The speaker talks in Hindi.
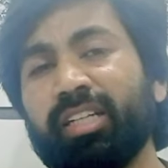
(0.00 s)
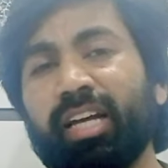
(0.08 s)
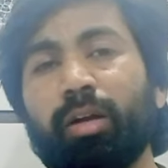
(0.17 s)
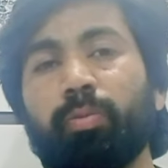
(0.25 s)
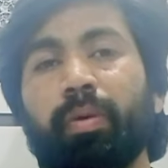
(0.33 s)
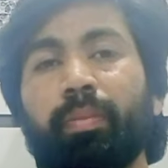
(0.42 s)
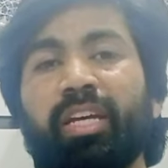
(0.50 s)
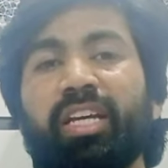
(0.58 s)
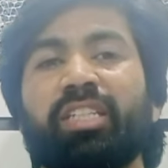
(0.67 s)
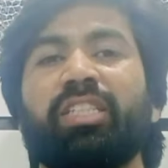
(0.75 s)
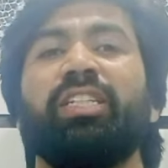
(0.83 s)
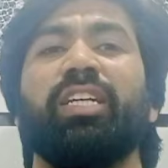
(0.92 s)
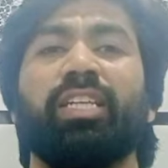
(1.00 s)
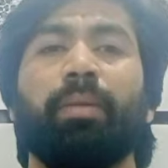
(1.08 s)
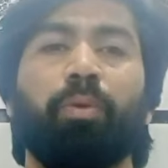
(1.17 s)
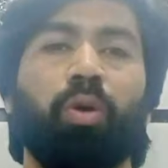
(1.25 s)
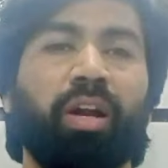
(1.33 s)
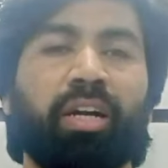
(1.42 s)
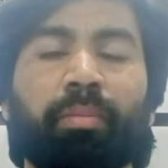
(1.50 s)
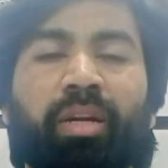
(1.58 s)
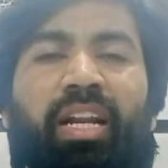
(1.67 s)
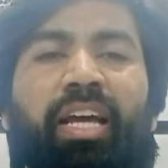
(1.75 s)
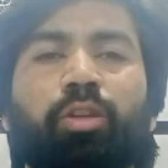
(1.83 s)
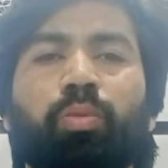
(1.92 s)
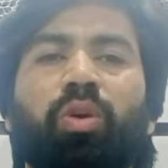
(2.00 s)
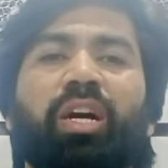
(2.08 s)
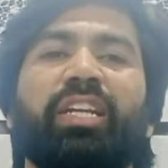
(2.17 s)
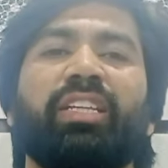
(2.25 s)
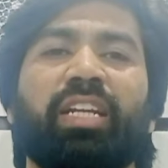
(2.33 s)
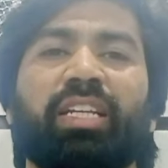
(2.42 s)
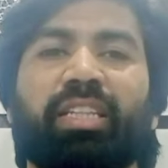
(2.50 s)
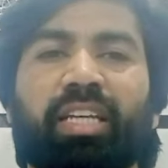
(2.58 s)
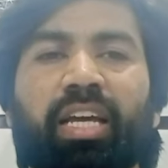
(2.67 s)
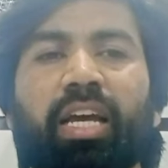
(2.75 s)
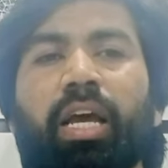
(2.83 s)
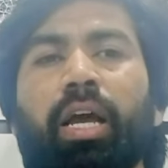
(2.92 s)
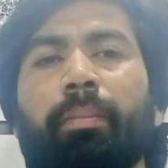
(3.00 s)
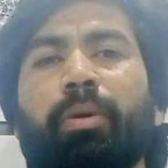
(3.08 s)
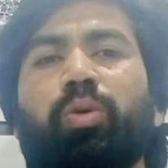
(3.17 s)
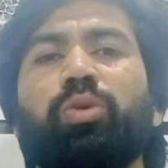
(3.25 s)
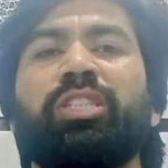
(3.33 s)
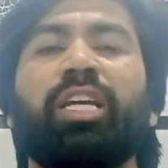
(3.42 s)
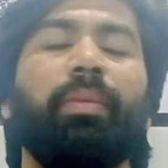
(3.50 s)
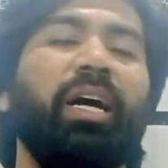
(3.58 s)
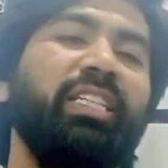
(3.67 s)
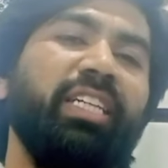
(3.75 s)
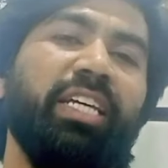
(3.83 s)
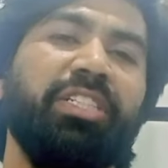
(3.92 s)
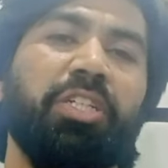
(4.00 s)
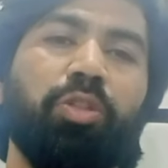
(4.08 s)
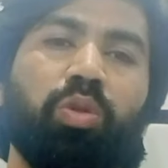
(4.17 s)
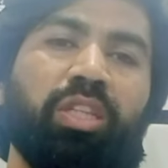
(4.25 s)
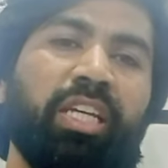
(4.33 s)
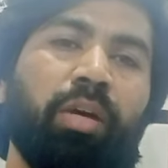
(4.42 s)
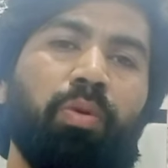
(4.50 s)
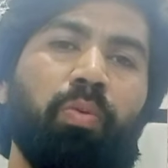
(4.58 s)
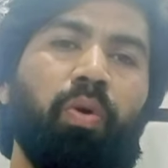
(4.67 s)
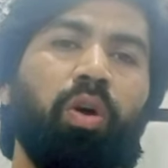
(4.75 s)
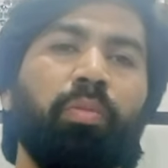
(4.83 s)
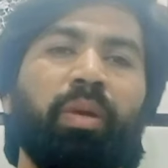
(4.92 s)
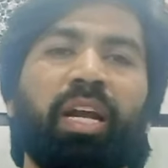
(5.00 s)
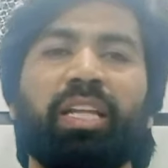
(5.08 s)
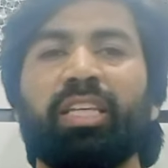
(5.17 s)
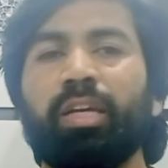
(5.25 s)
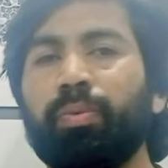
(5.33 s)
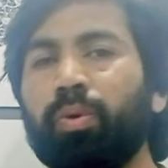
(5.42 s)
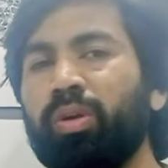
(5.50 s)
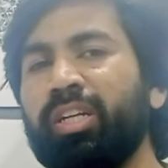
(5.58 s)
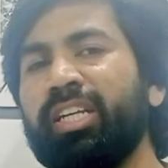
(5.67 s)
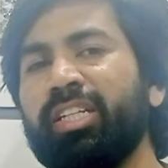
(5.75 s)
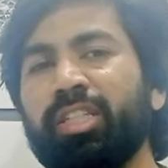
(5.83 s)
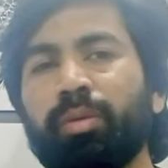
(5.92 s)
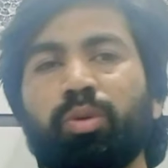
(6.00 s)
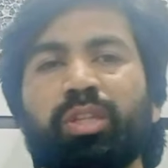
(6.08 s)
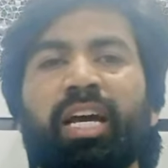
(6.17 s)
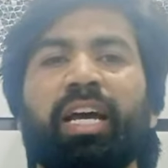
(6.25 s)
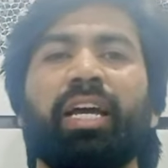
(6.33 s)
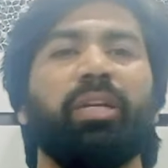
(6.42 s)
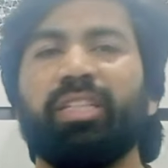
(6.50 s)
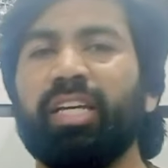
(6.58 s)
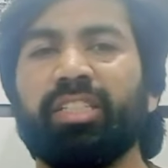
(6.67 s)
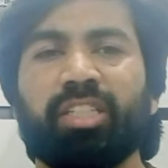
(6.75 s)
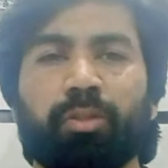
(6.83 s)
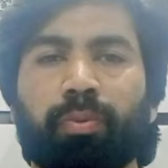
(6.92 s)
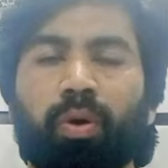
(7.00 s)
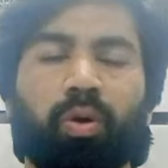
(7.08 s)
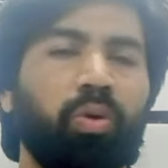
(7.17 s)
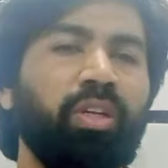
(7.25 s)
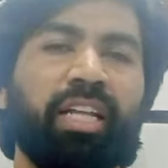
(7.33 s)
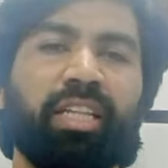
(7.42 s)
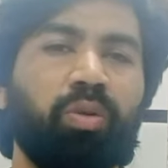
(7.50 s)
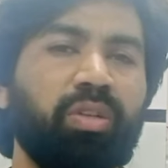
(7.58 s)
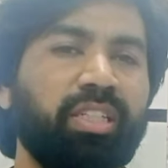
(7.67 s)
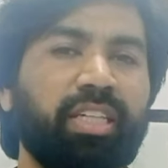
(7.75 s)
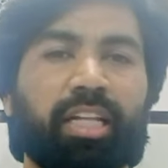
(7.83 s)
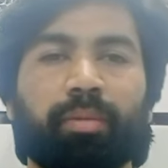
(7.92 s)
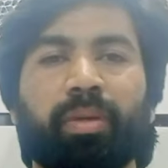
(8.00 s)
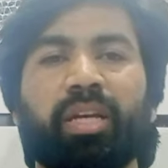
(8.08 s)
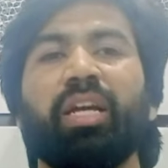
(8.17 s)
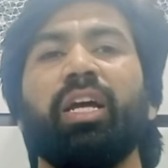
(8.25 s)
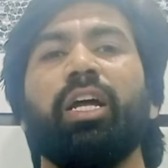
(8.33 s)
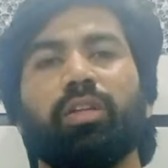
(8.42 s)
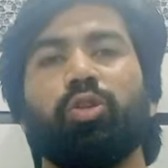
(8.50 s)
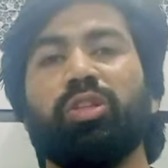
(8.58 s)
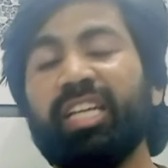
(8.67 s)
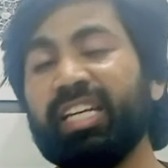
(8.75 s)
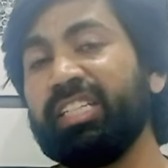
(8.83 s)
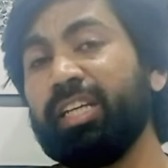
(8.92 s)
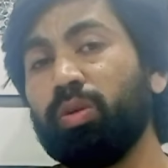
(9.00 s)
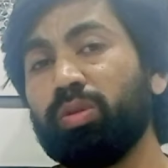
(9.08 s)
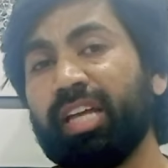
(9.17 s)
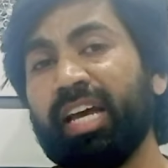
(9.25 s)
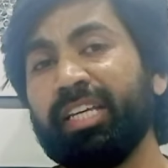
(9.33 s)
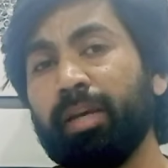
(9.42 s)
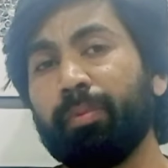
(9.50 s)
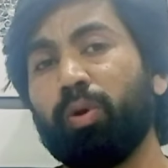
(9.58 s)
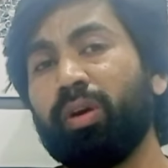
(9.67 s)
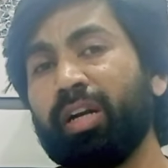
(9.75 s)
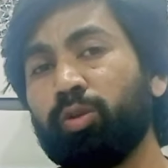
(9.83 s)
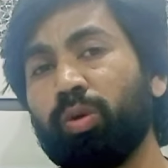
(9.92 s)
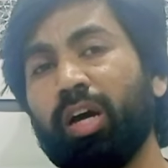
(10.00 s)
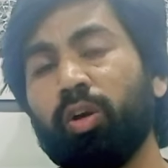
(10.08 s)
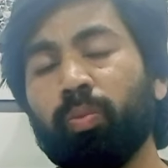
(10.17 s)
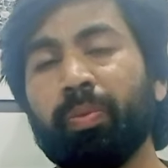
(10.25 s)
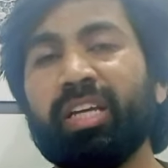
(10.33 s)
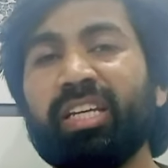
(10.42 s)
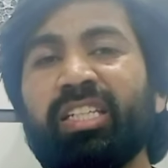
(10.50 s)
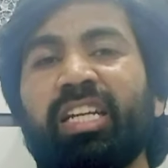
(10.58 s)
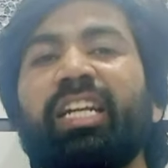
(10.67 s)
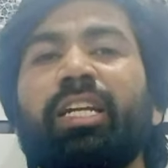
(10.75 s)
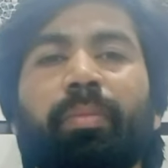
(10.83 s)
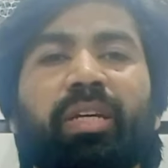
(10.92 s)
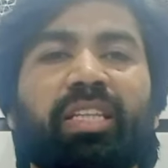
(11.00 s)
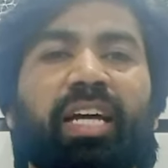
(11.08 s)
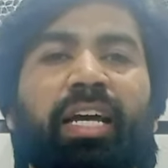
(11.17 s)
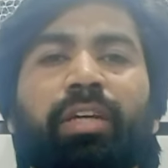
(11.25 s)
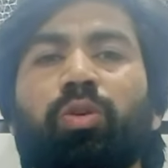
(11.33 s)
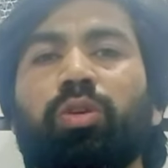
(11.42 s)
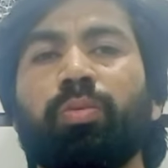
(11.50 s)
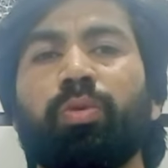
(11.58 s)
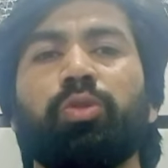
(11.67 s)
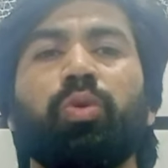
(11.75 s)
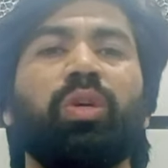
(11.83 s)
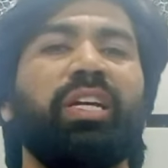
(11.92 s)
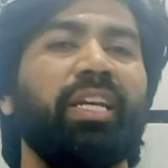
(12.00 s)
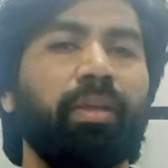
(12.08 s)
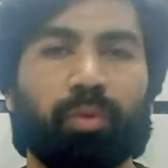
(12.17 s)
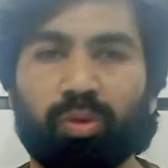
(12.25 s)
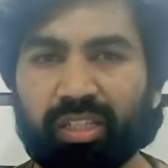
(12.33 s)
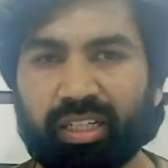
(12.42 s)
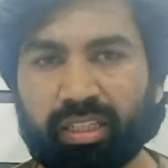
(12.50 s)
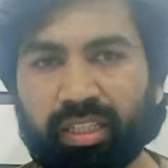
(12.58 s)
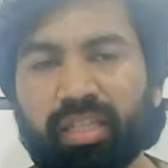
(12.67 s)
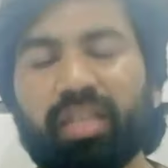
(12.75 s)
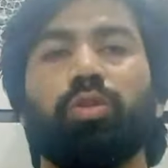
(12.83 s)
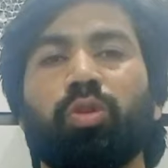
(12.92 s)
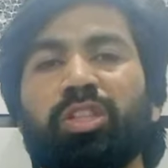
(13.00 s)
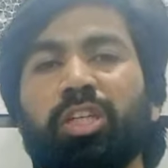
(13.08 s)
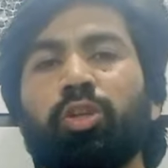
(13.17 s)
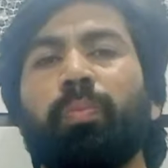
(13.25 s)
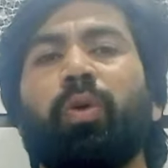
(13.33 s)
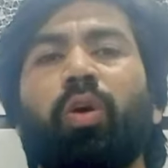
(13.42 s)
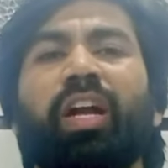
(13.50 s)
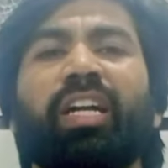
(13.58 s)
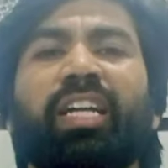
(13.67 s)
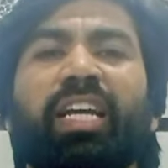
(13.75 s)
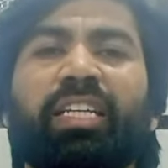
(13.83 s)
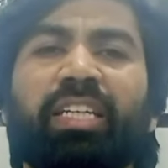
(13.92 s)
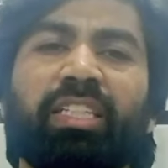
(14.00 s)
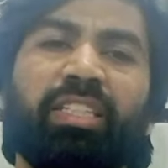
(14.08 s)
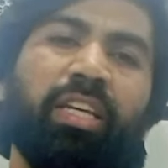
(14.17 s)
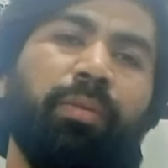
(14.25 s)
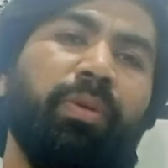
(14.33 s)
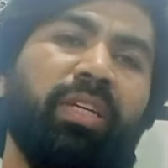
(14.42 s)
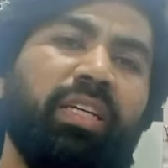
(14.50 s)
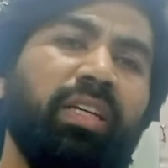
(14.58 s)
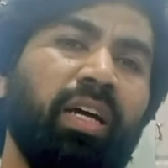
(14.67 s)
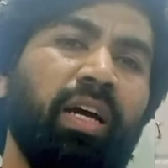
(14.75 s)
पाँच हज़ार रुपये में एसी जैसा प्रोडक्ट मिल रहा है तो वो खरीद लेते हैं फिर उसके बाद यही चीज़ होती है वो फ़ोन मिलाते हैं फ़ोन नहीं रिसीव होता है फिर यही चीज़ फ्रॉड हो जाता है उनके साथ में तो ये रीज़न होता है ये प्रोडक्ट दुकानों पे इसलिए नहीं बिकता है क्योंकि वो झूठ नहीं बोल सकते तो ये जो प्रोडक्ट है ये सिर्फ